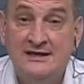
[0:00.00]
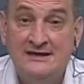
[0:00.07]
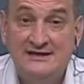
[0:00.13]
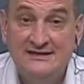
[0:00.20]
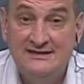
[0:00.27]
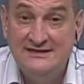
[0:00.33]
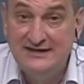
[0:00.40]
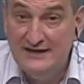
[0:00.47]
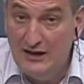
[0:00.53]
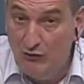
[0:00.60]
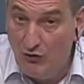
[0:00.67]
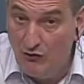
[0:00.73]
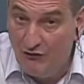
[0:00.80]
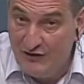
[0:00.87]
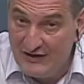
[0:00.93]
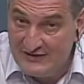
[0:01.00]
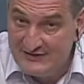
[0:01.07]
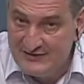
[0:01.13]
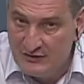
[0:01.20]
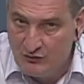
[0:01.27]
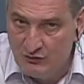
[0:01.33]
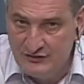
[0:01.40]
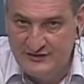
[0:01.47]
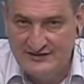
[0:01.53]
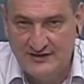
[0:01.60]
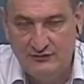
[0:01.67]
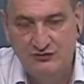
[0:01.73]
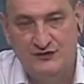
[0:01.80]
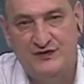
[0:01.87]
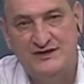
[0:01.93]
Se não houvesse
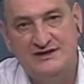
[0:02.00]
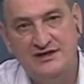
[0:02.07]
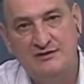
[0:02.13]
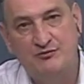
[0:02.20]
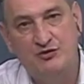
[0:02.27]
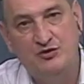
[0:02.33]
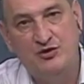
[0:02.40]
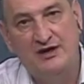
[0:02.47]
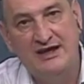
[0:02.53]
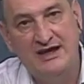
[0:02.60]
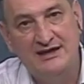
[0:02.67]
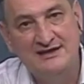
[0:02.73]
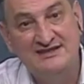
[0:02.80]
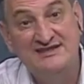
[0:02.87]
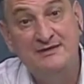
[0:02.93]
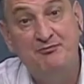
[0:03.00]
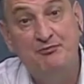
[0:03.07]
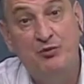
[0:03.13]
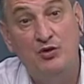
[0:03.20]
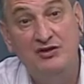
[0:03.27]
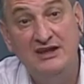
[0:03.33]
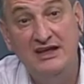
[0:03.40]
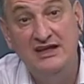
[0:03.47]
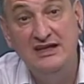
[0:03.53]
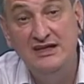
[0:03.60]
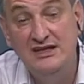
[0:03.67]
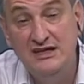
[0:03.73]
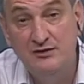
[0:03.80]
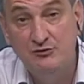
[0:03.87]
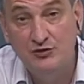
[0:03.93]
condição de fazer em Porto Alegre, se
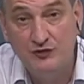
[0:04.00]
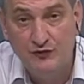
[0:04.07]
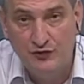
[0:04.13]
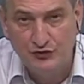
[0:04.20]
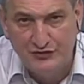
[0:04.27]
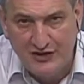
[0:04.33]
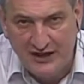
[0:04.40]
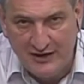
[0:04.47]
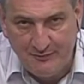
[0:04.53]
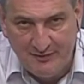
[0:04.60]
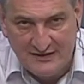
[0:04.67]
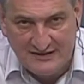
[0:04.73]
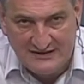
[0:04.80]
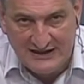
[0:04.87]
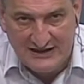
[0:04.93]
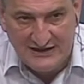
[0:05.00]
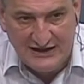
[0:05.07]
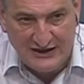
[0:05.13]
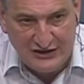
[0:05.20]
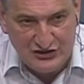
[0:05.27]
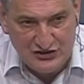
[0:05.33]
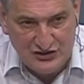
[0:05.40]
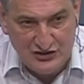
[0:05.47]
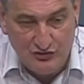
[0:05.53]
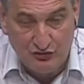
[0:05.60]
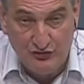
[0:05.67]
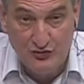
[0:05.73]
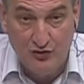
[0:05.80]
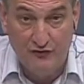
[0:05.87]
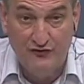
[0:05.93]
poderíamos voltar a pensar em Erechim,
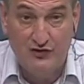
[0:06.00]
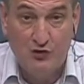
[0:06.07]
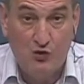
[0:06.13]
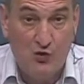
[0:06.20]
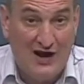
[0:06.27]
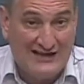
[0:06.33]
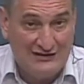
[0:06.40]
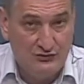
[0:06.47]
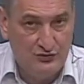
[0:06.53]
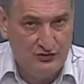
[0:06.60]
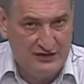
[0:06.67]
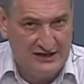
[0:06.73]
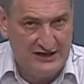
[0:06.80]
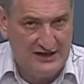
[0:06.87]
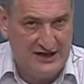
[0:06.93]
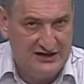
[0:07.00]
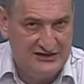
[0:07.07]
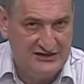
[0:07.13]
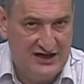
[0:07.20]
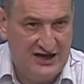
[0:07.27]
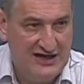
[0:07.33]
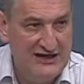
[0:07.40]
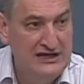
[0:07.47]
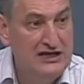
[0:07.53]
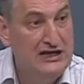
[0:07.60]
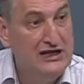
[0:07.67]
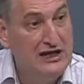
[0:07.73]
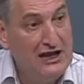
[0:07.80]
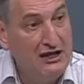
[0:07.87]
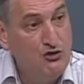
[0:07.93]
onde houve quatro grenais já e
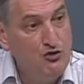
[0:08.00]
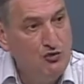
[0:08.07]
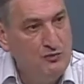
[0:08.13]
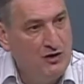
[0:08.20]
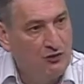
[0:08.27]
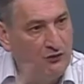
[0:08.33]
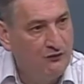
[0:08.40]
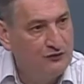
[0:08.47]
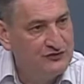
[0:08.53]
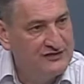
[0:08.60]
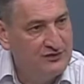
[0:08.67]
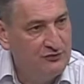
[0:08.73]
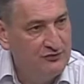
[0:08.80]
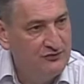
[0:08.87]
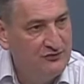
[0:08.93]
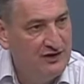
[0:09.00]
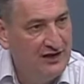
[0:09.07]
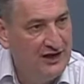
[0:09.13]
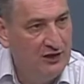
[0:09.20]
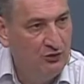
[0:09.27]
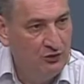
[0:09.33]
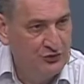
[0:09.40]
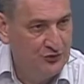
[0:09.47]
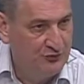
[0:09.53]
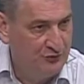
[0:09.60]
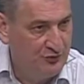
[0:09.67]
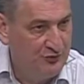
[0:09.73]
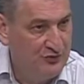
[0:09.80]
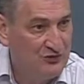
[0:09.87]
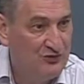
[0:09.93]
nenhuma confusão. Uhum. É outro
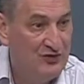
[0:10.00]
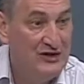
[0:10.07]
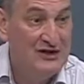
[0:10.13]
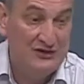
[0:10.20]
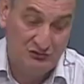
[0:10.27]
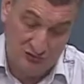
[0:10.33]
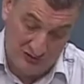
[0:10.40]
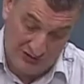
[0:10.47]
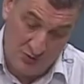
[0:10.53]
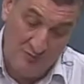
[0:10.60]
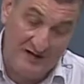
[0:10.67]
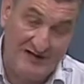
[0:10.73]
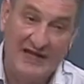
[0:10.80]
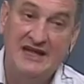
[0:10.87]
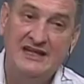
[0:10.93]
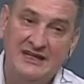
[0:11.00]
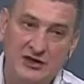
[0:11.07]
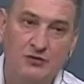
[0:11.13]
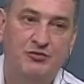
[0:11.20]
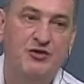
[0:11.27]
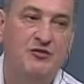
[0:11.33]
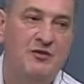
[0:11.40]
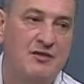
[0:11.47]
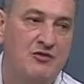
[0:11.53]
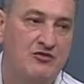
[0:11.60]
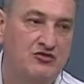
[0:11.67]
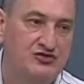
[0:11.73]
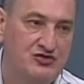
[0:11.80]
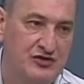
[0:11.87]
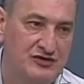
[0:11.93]
público. Só que aumentaria o problema
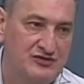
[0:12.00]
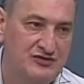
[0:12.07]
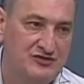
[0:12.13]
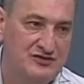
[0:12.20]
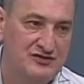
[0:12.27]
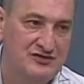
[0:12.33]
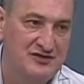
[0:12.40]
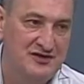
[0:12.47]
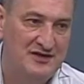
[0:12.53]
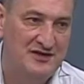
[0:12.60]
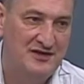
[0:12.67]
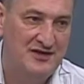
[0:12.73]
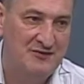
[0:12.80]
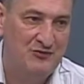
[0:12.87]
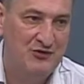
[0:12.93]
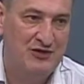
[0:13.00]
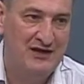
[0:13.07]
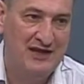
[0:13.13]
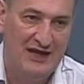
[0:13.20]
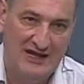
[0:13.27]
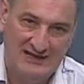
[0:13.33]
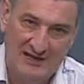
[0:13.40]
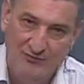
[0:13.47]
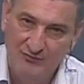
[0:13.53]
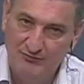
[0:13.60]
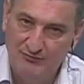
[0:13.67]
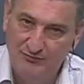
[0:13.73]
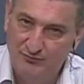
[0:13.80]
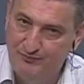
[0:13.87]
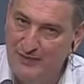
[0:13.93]
com os sócios. Claro. Porque lá tem
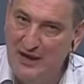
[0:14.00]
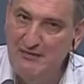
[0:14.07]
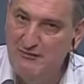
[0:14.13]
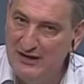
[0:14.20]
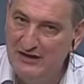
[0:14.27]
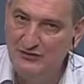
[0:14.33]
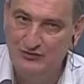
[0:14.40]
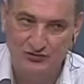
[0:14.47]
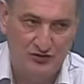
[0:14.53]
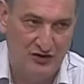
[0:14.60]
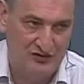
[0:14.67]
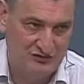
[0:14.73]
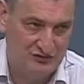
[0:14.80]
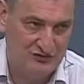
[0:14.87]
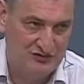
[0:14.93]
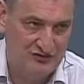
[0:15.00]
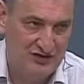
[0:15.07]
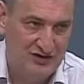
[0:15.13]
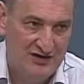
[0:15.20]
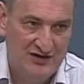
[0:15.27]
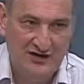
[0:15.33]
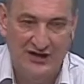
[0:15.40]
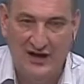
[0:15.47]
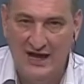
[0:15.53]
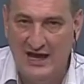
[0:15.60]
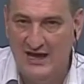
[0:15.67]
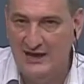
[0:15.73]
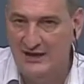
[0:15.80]
é. bem menos sócios. Não, não e lá,